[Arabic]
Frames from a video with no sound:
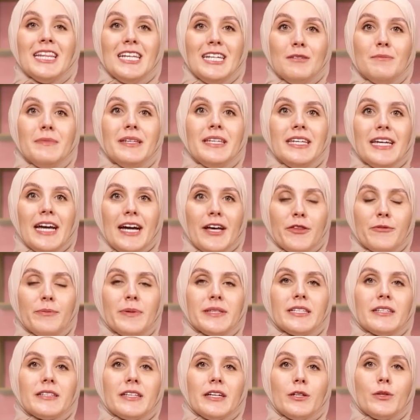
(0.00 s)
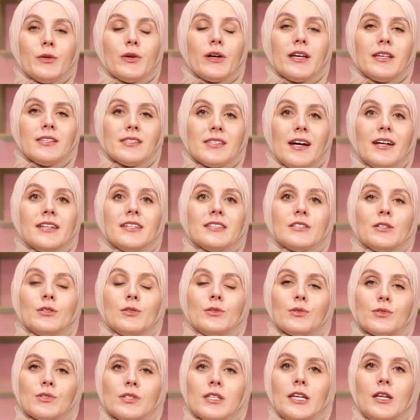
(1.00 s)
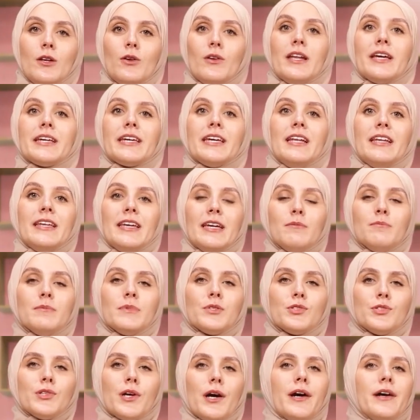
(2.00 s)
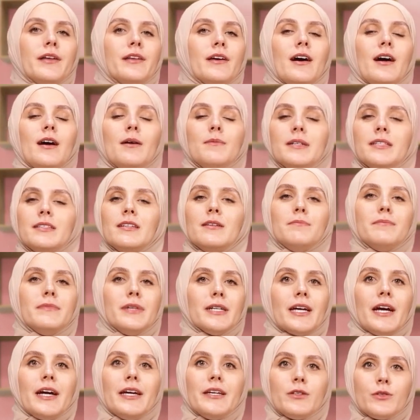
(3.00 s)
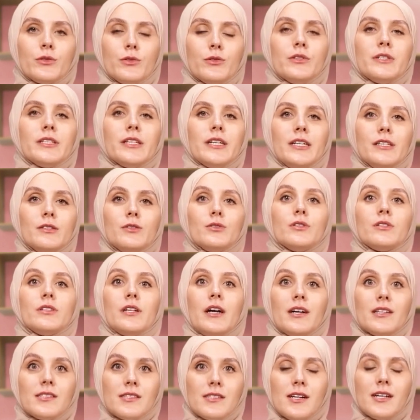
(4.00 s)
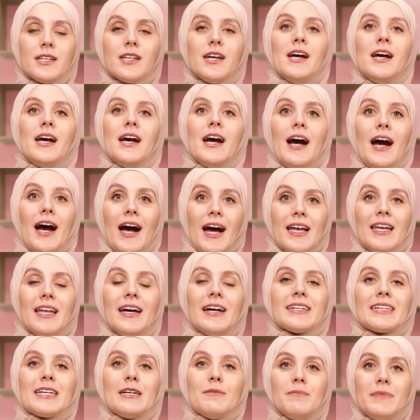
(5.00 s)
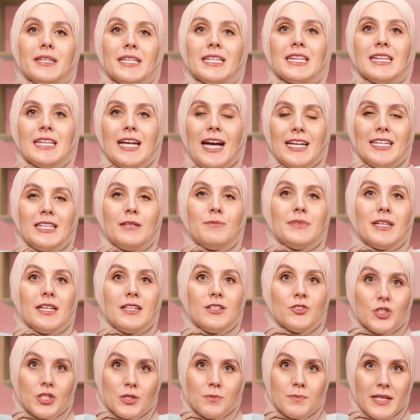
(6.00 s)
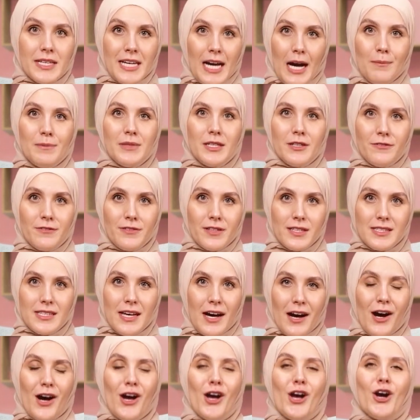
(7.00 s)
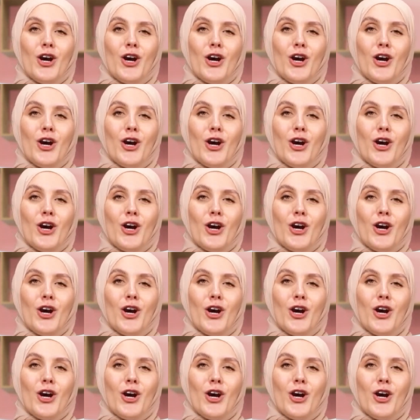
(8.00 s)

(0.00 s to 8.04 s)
العلميه اثبتت انه خساره النص كيلو لكليين بالشهر ابدا ما رح يكون عندهم اثر على كميه الحليب يلي جسمك عم يفرزها